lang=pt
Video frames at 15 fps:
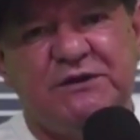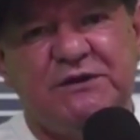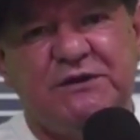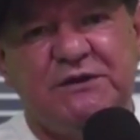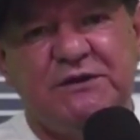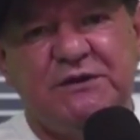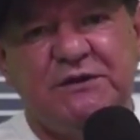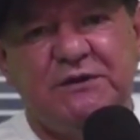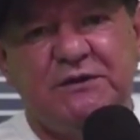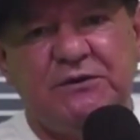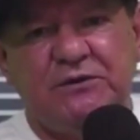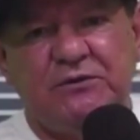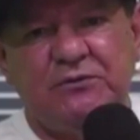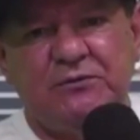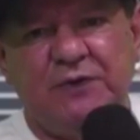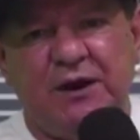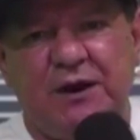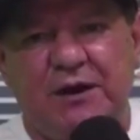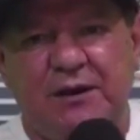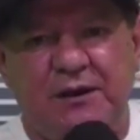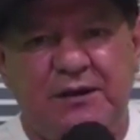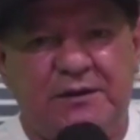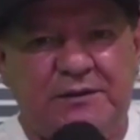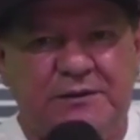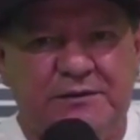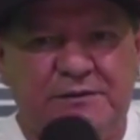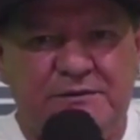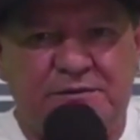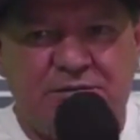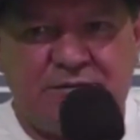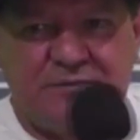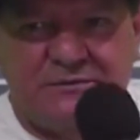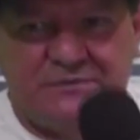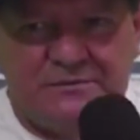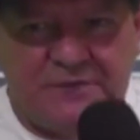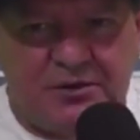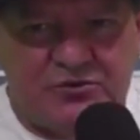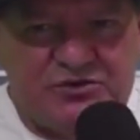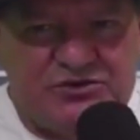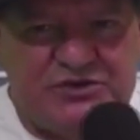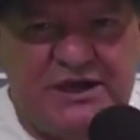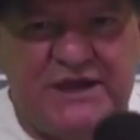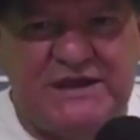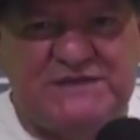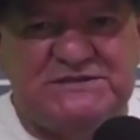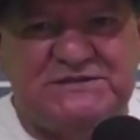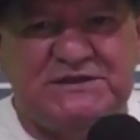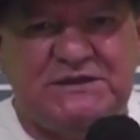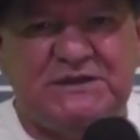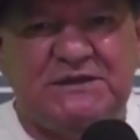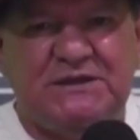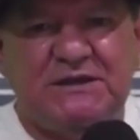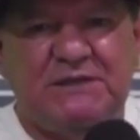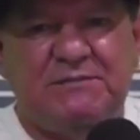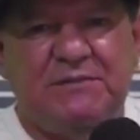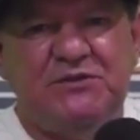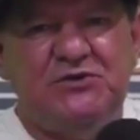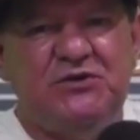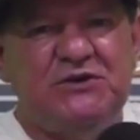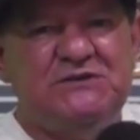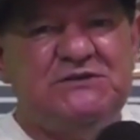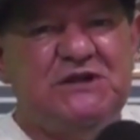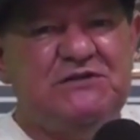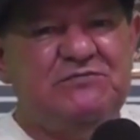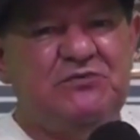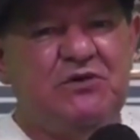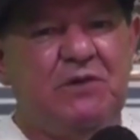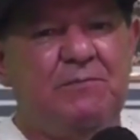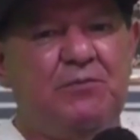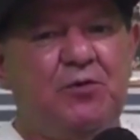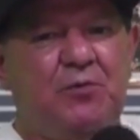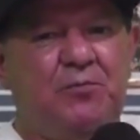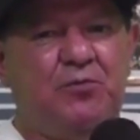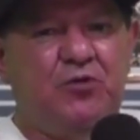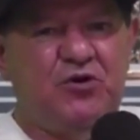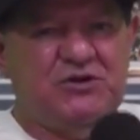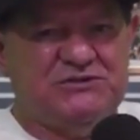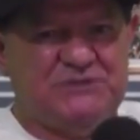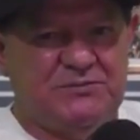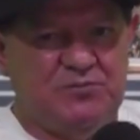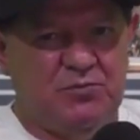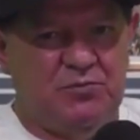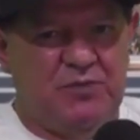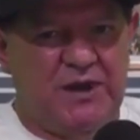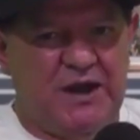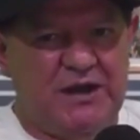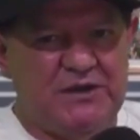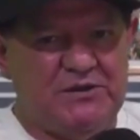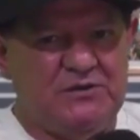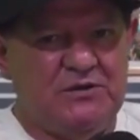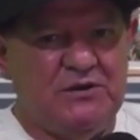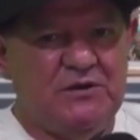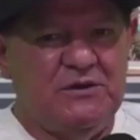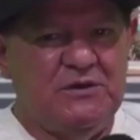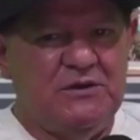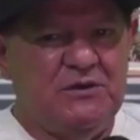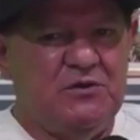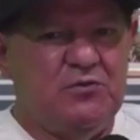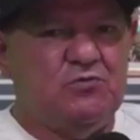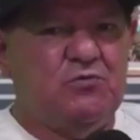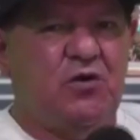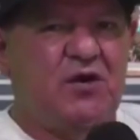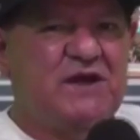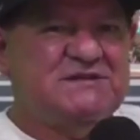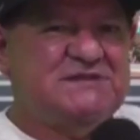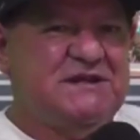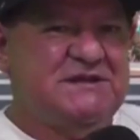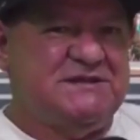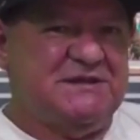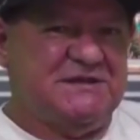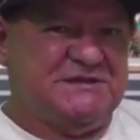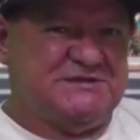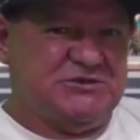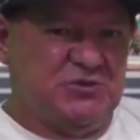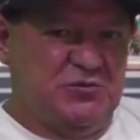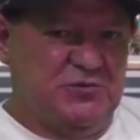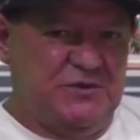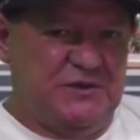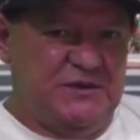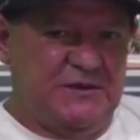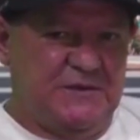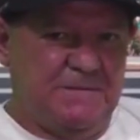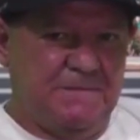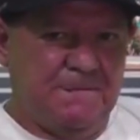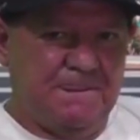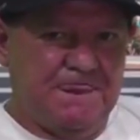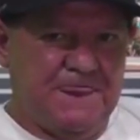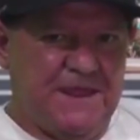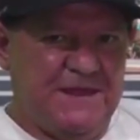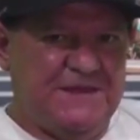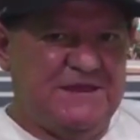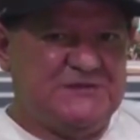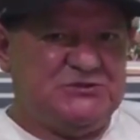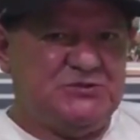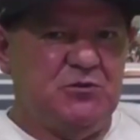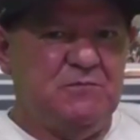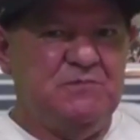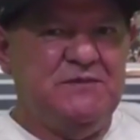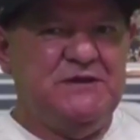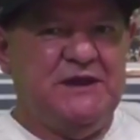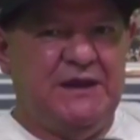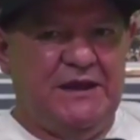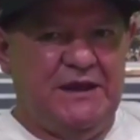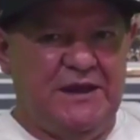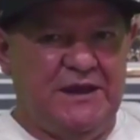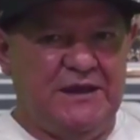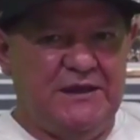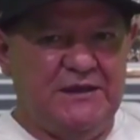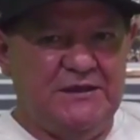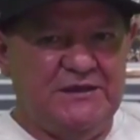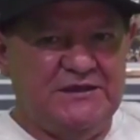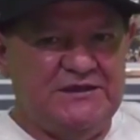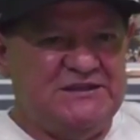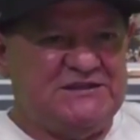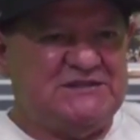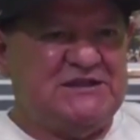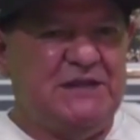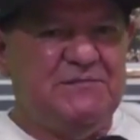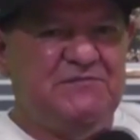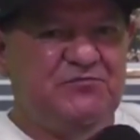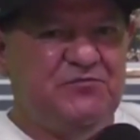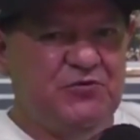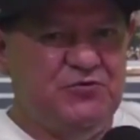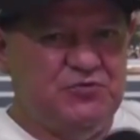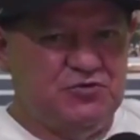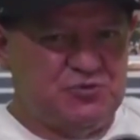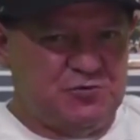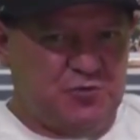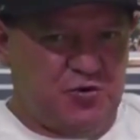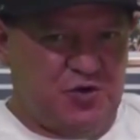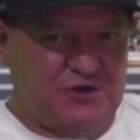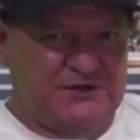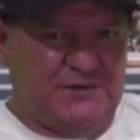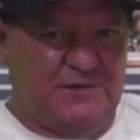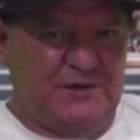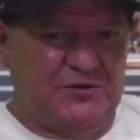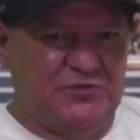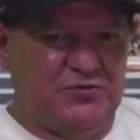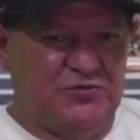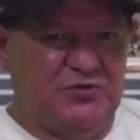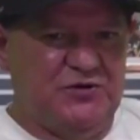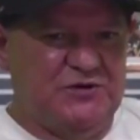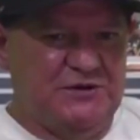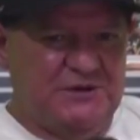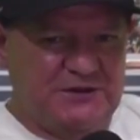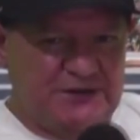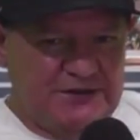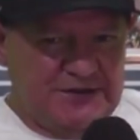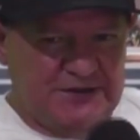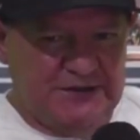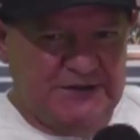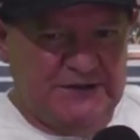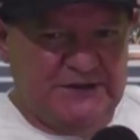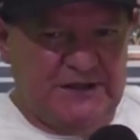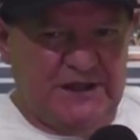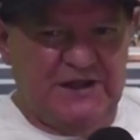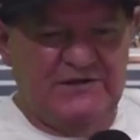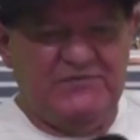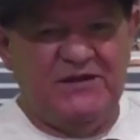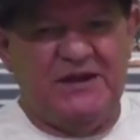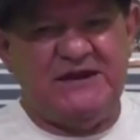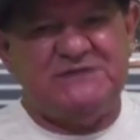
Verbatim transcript: Não é possível que o nosso Londrina possa perder um jogo daquela maneira. Falta de sabedoria, na minha compreensão, falta de dedicação,